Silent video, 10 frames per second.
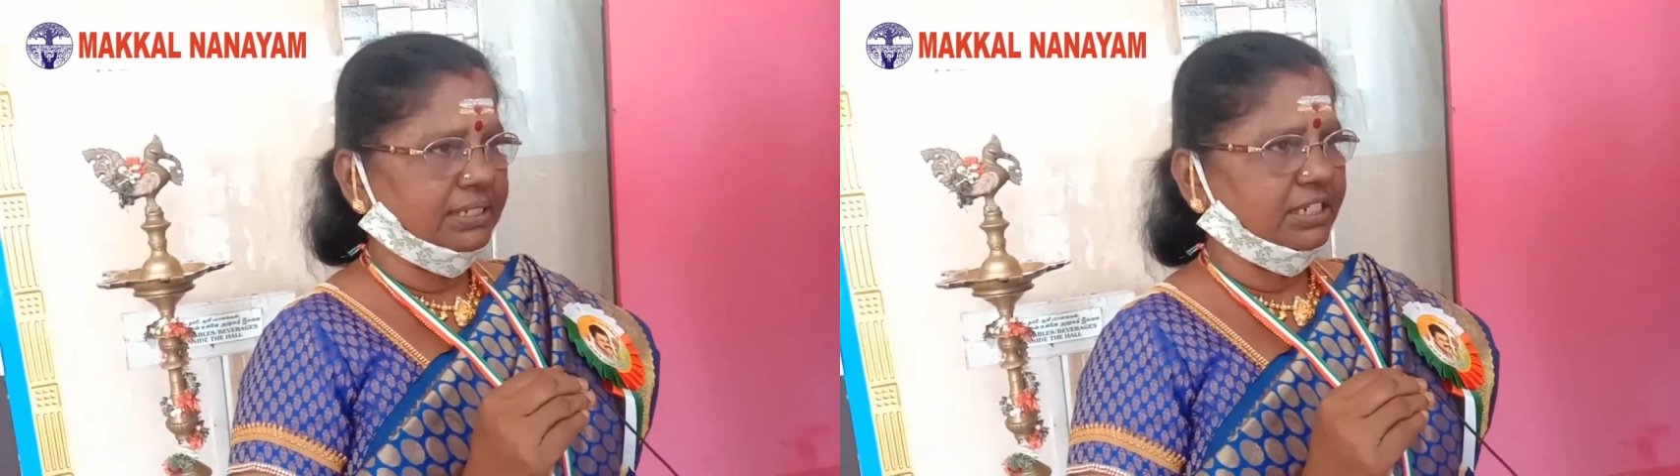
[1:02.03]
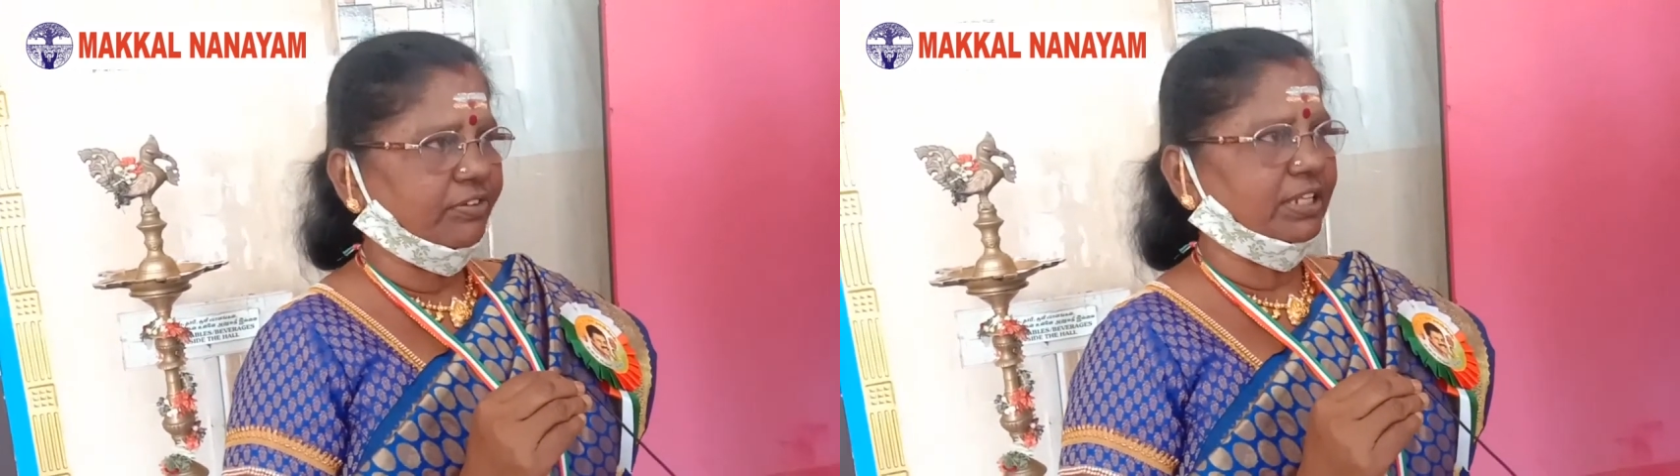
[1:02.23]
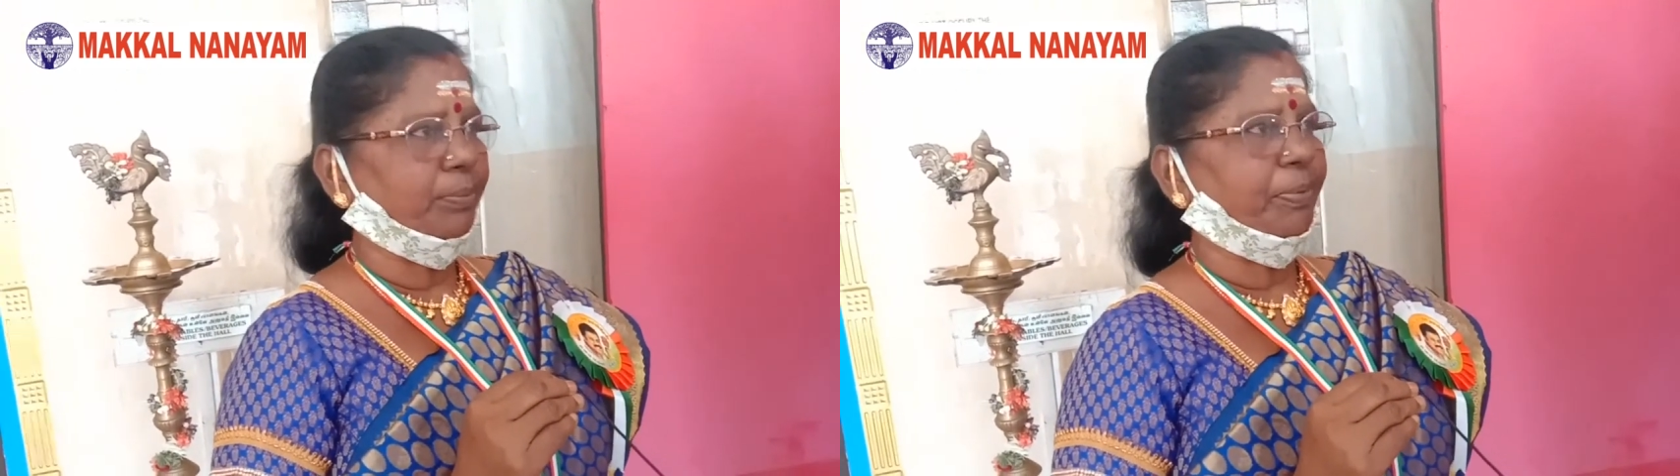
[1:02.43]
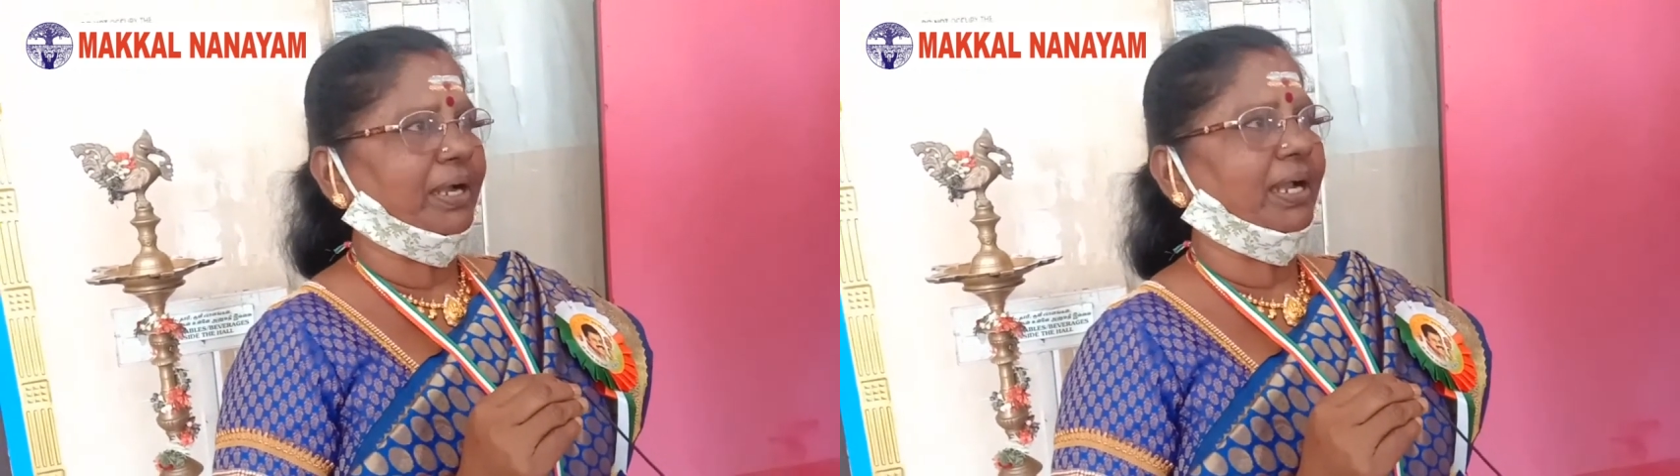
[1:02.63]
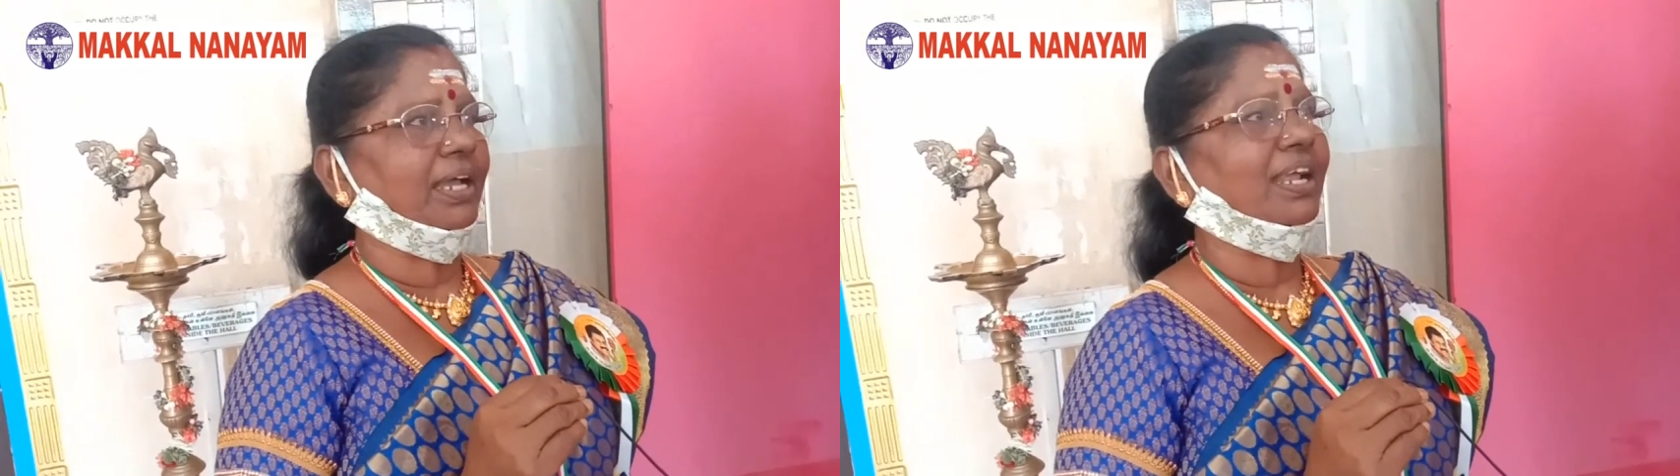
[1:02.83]
ஆசீர்வாதம்
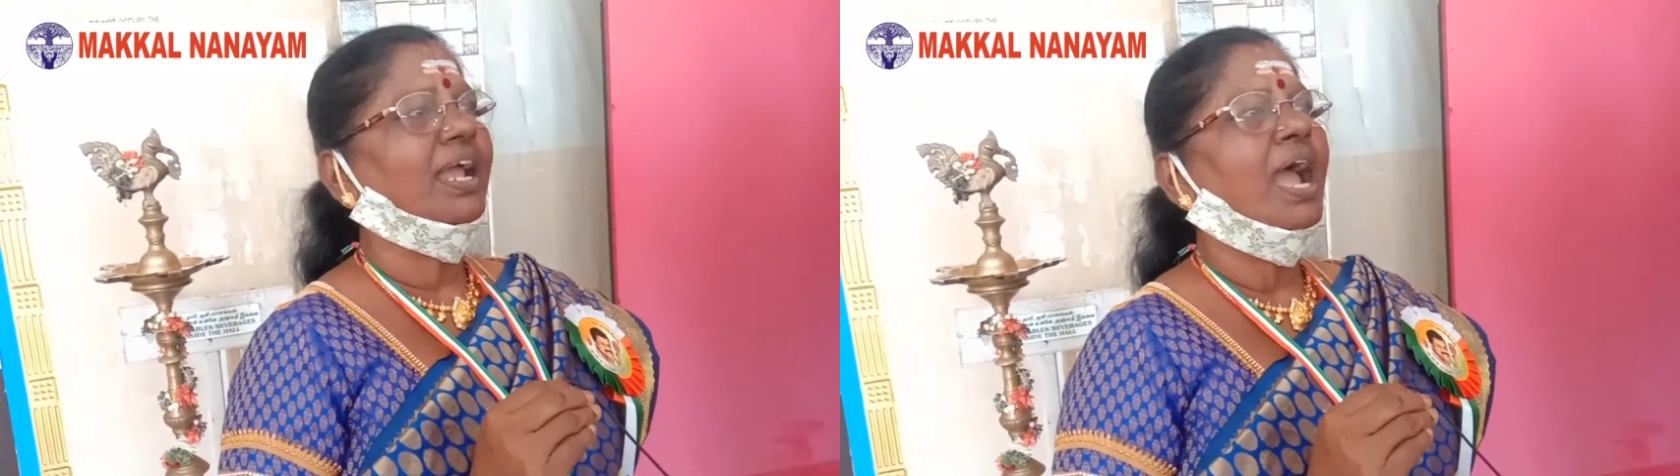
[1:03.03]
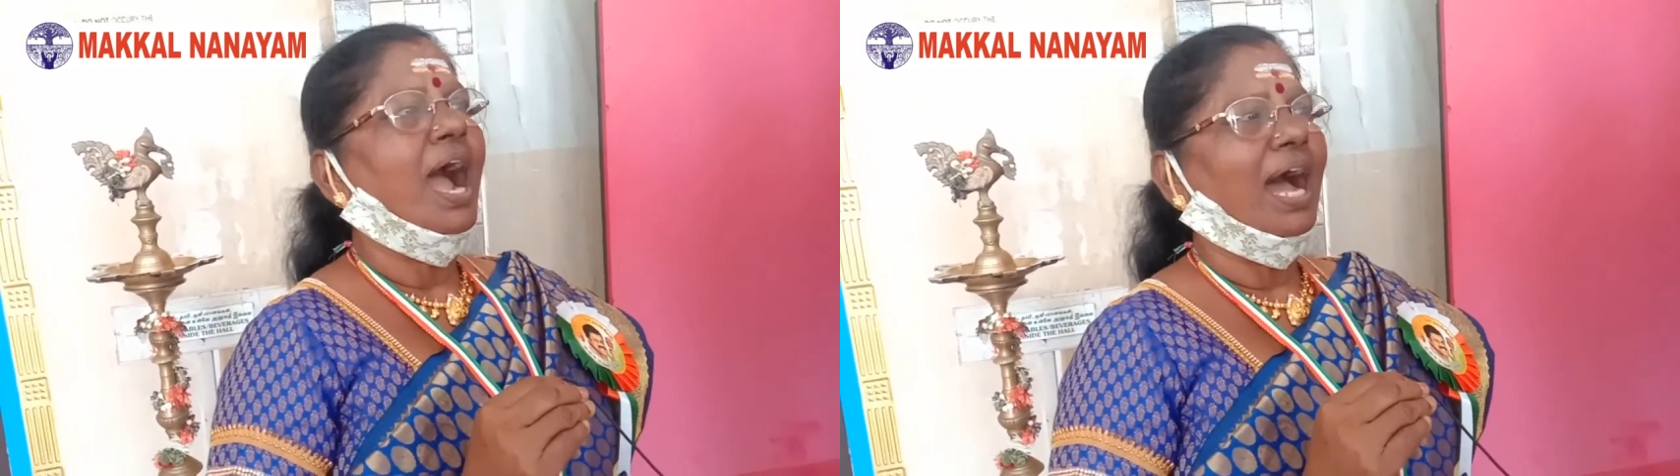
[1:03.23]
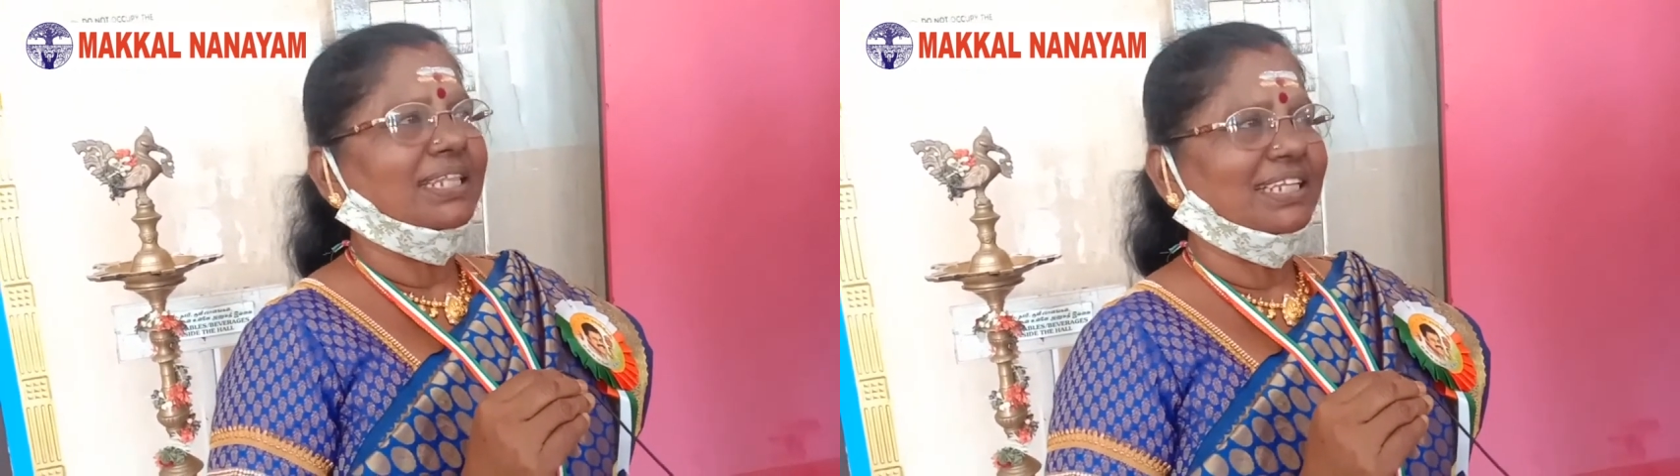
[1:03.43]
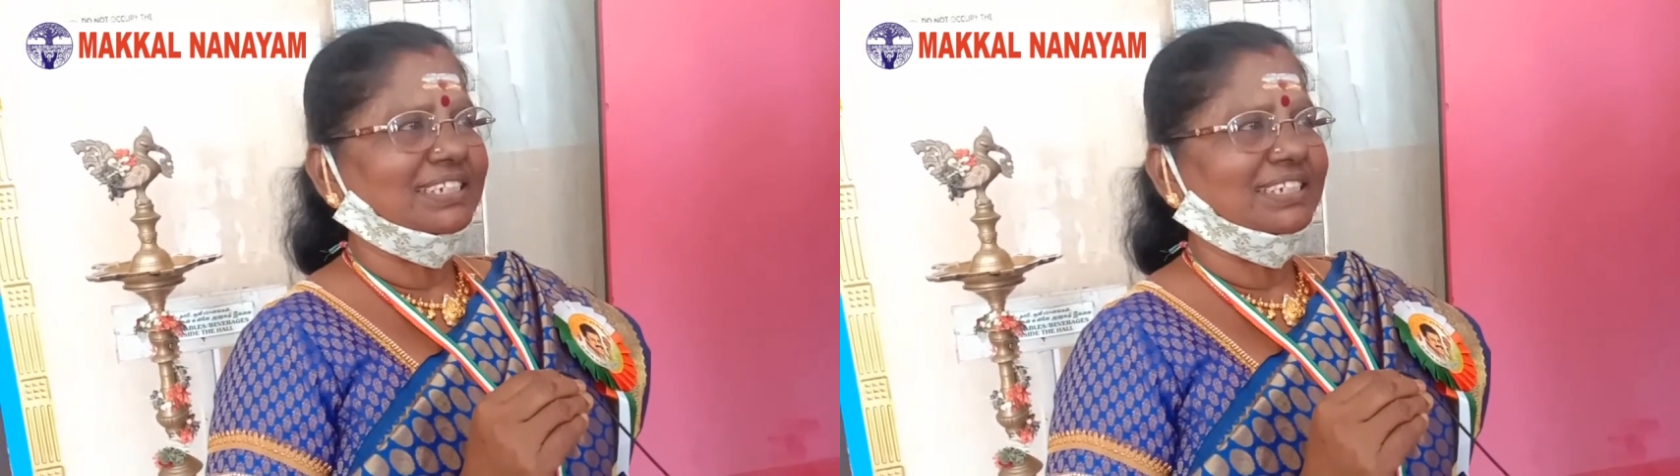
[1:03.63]
பண்ணார் அந்த